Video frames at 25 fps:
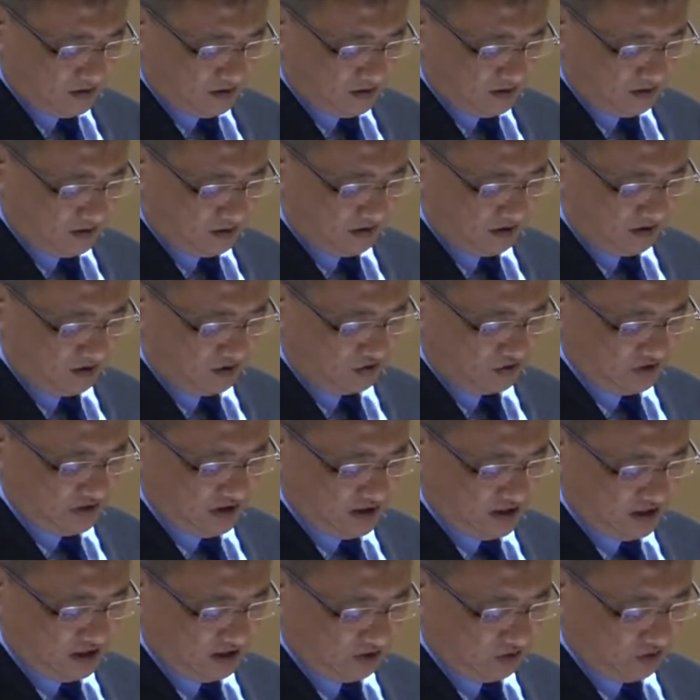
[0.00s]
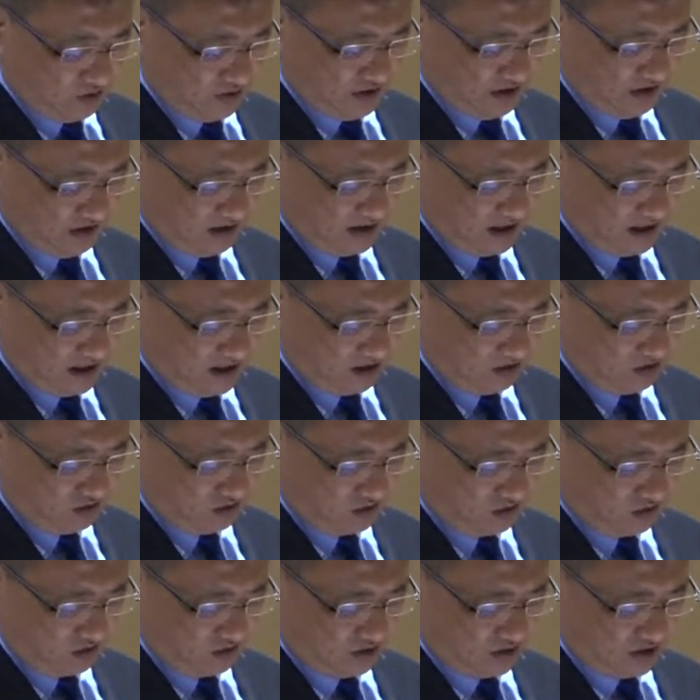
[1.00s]
这些规条
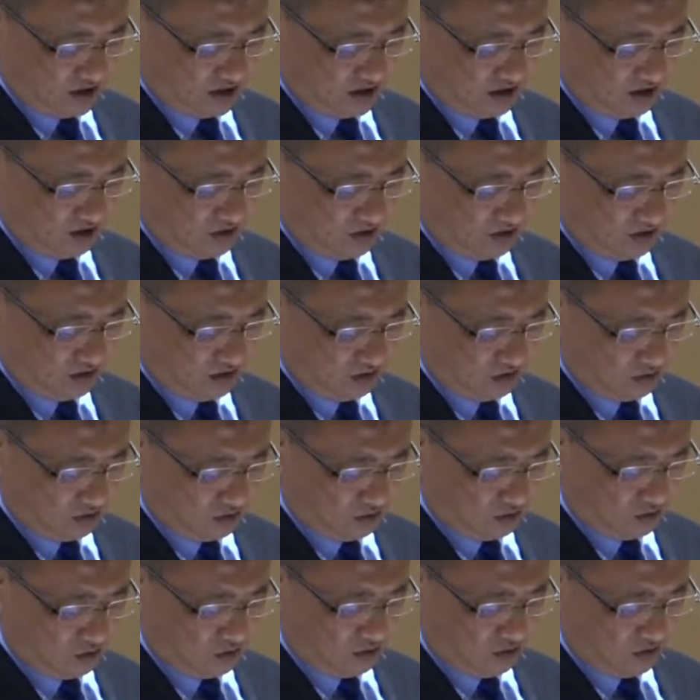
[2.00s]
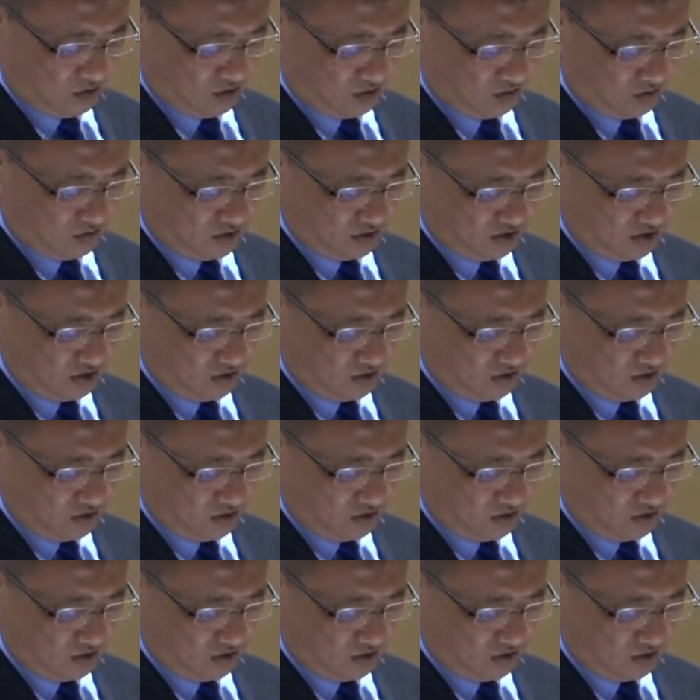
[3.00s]
使人徒有智